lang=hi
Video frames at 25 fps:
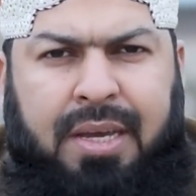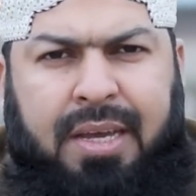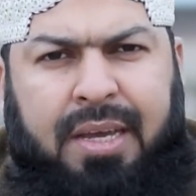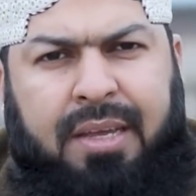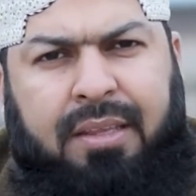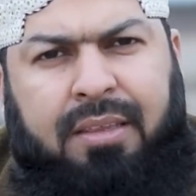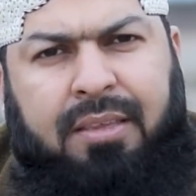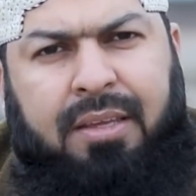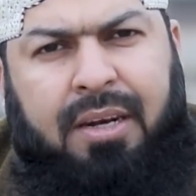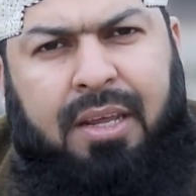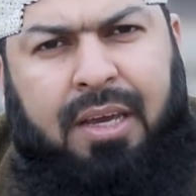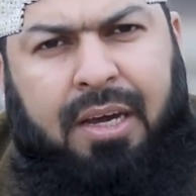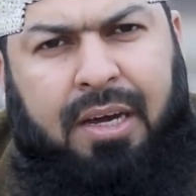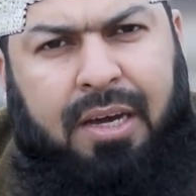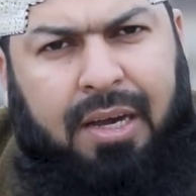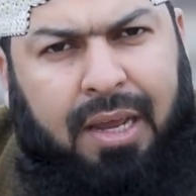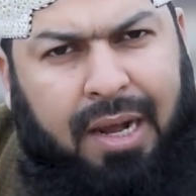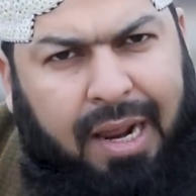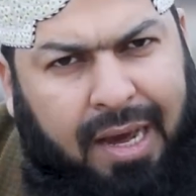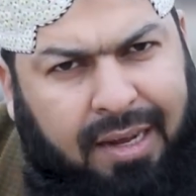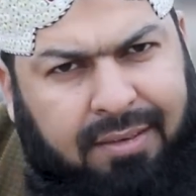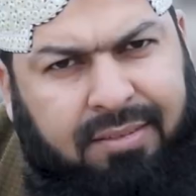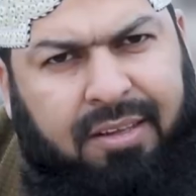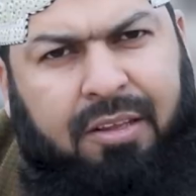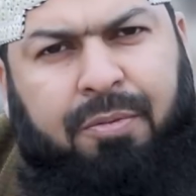इतनी
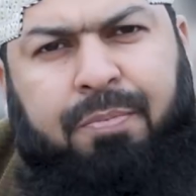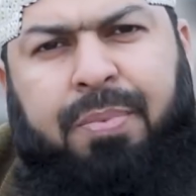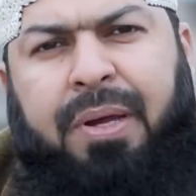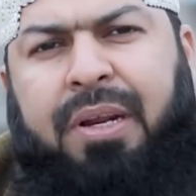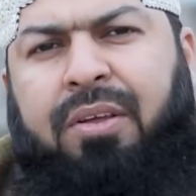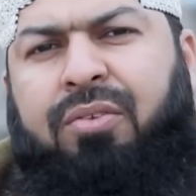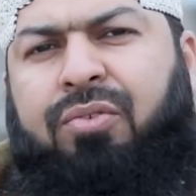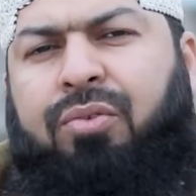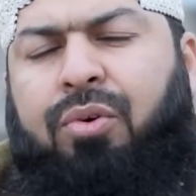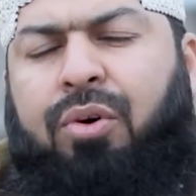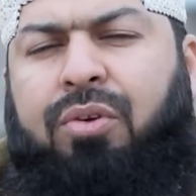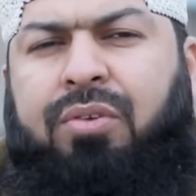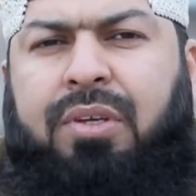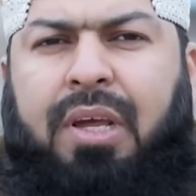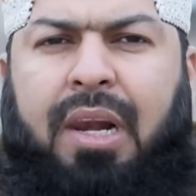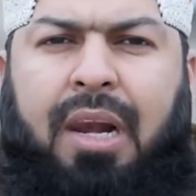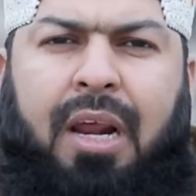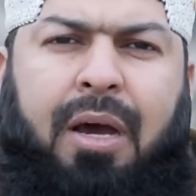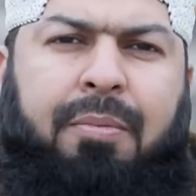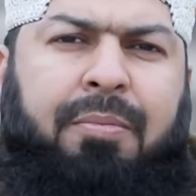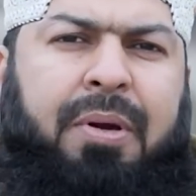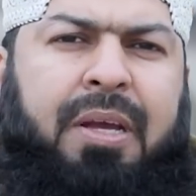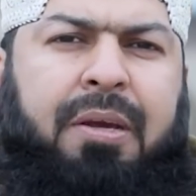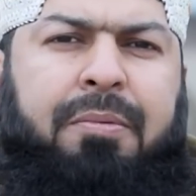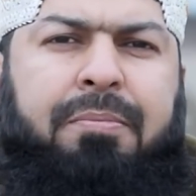गिलाजत भरी सोच
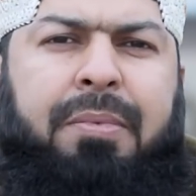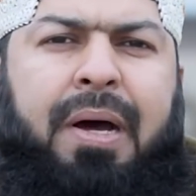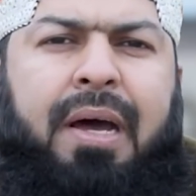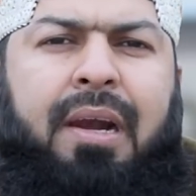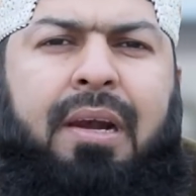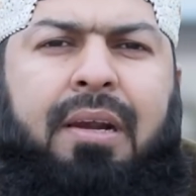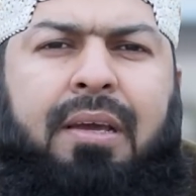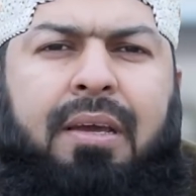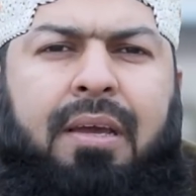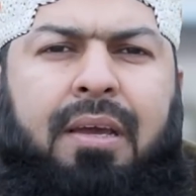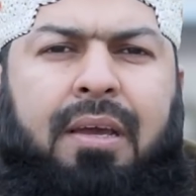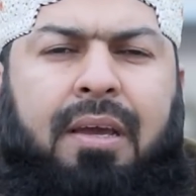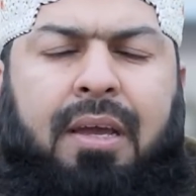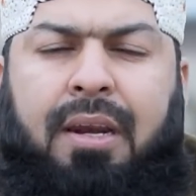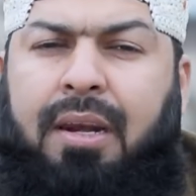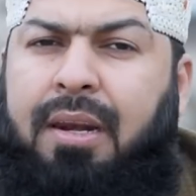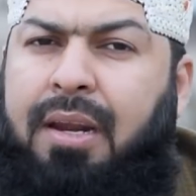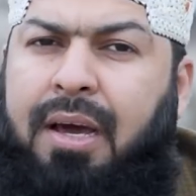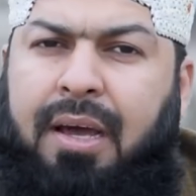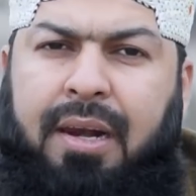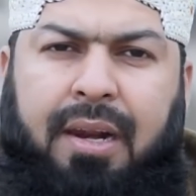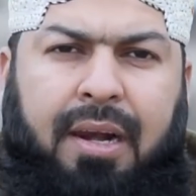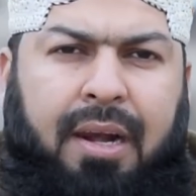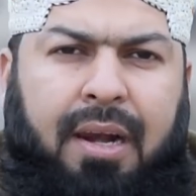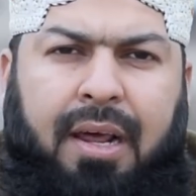अल्लामा इकबाल की
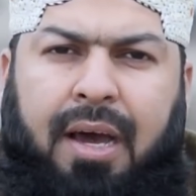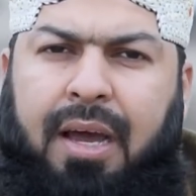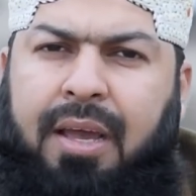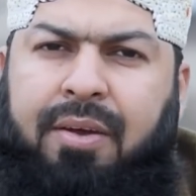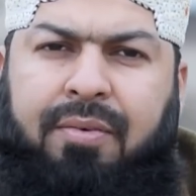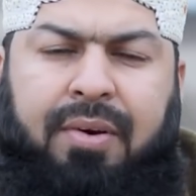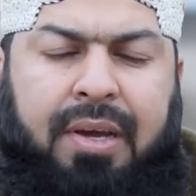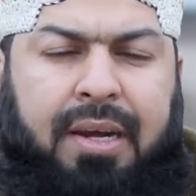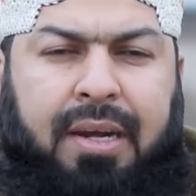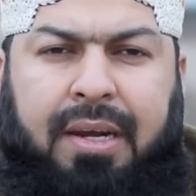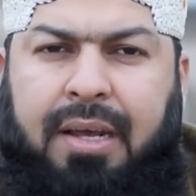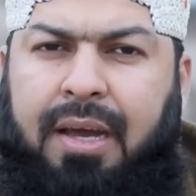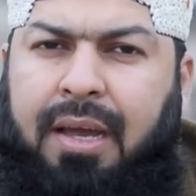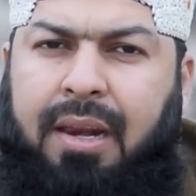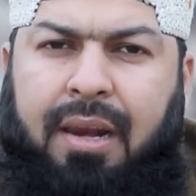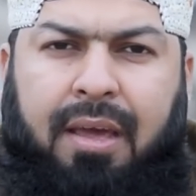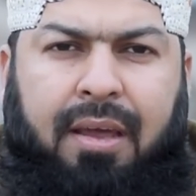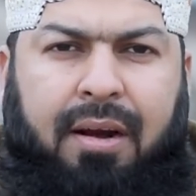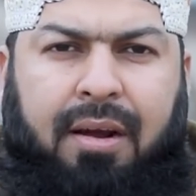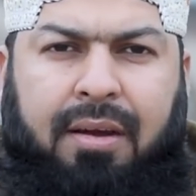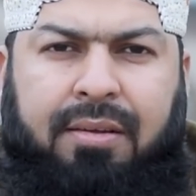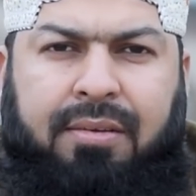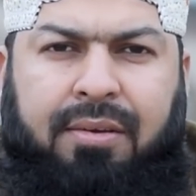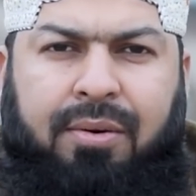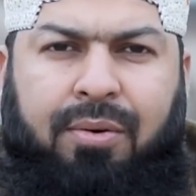इन्ना व इन्ना
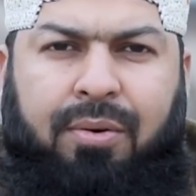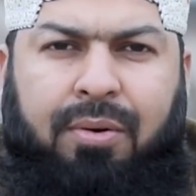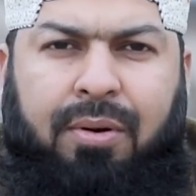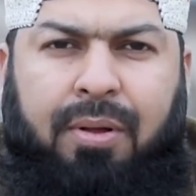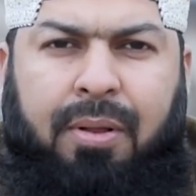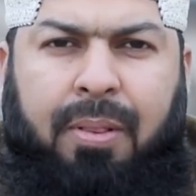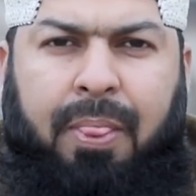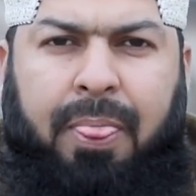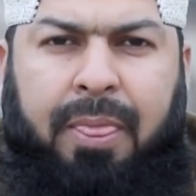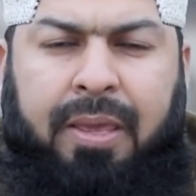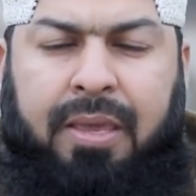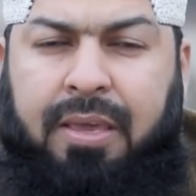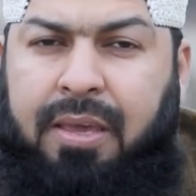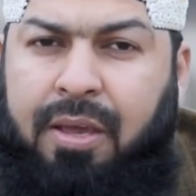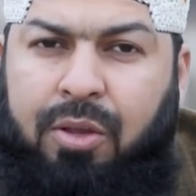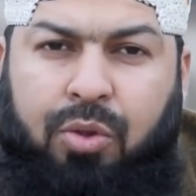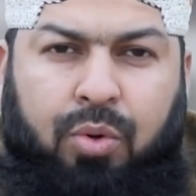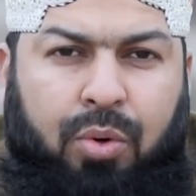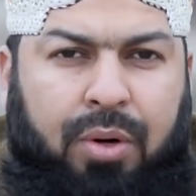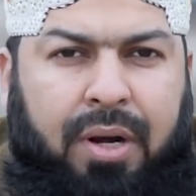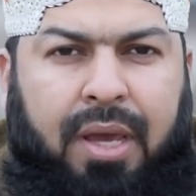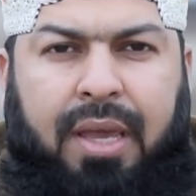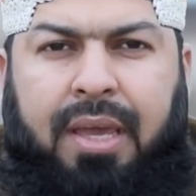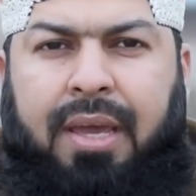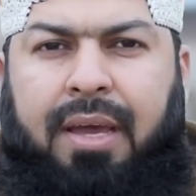राज ये
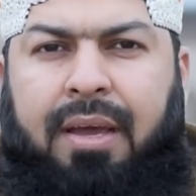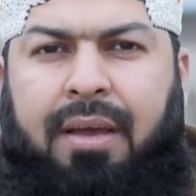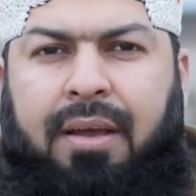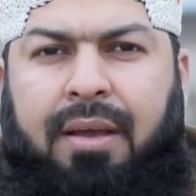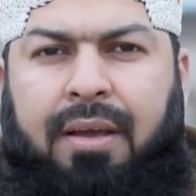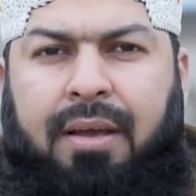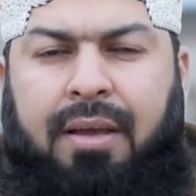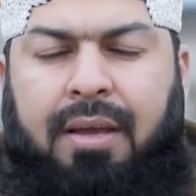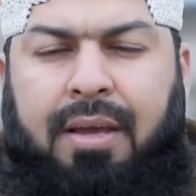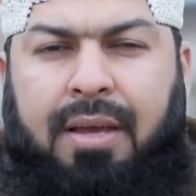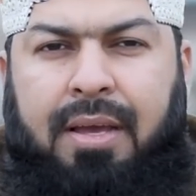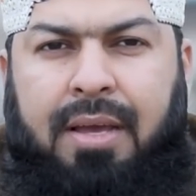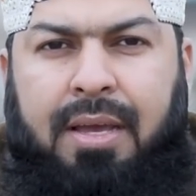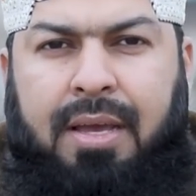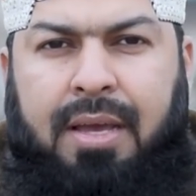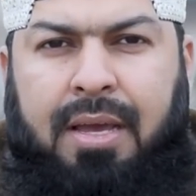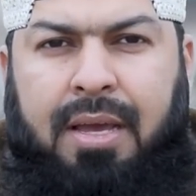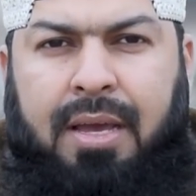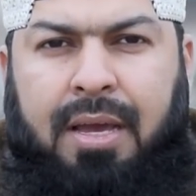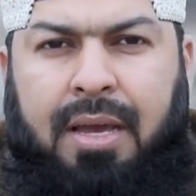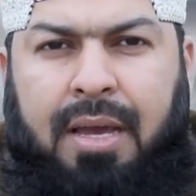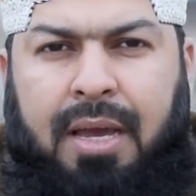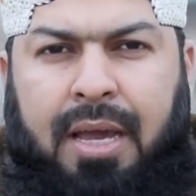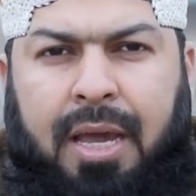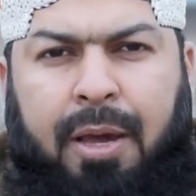तो नहीं है
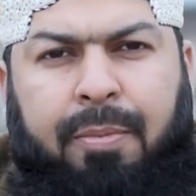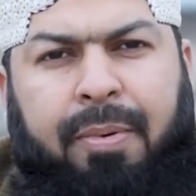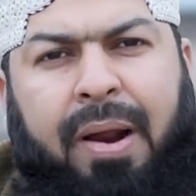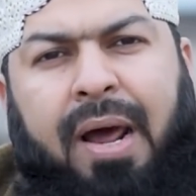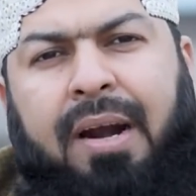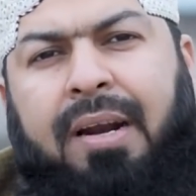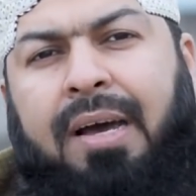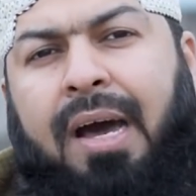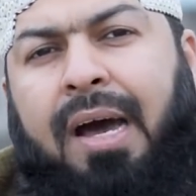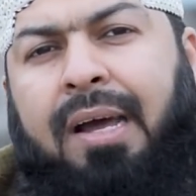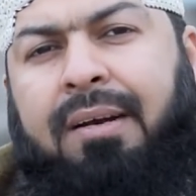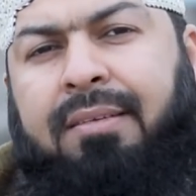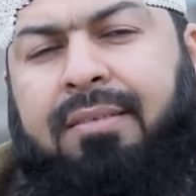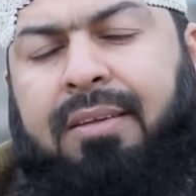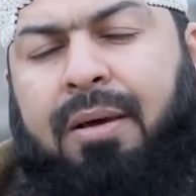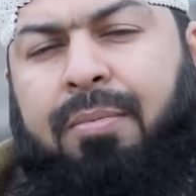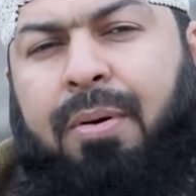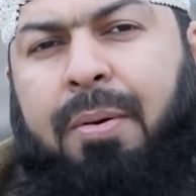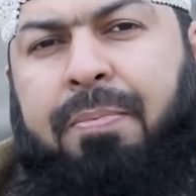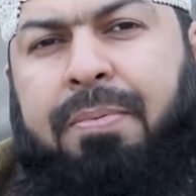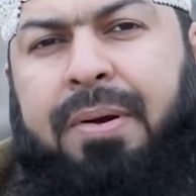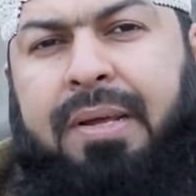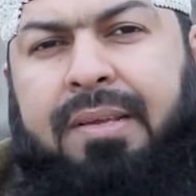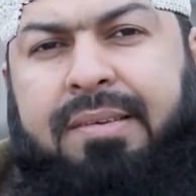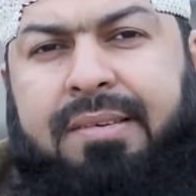इमरान खान साहब
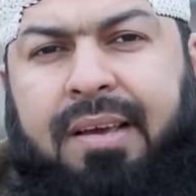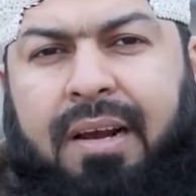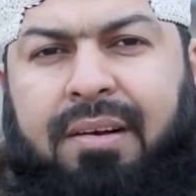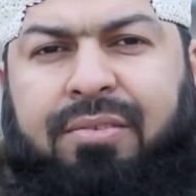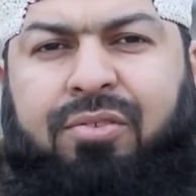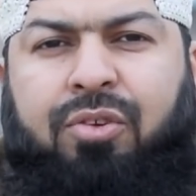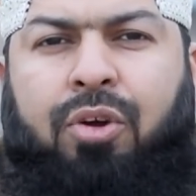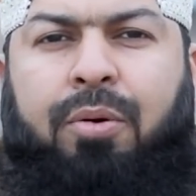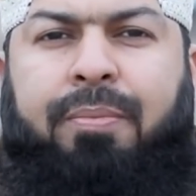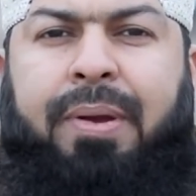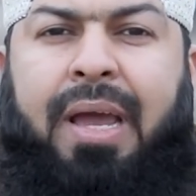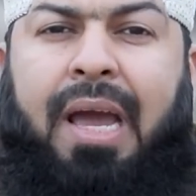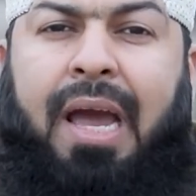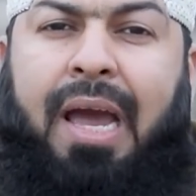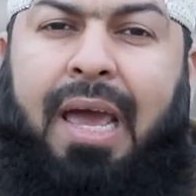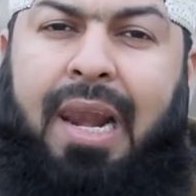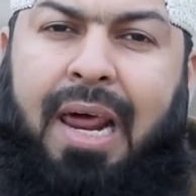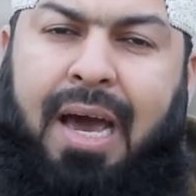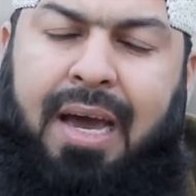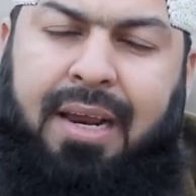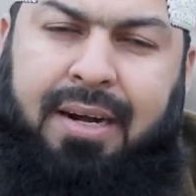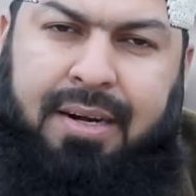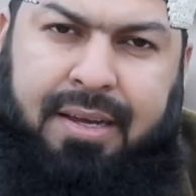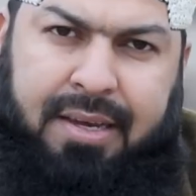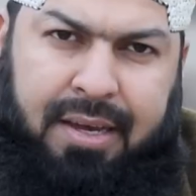अपने जलसों में
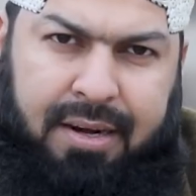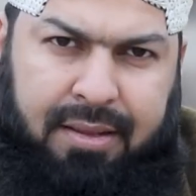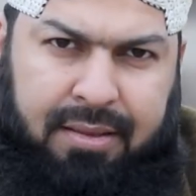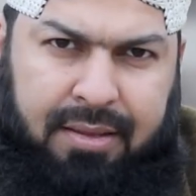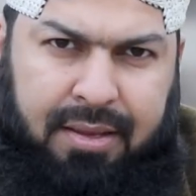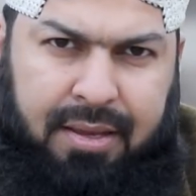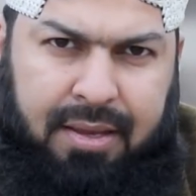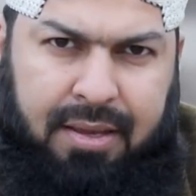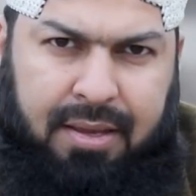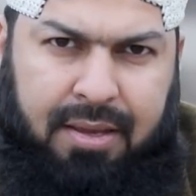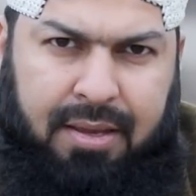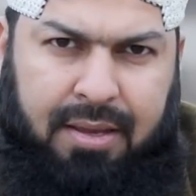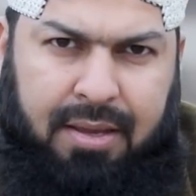ऐलान कर दें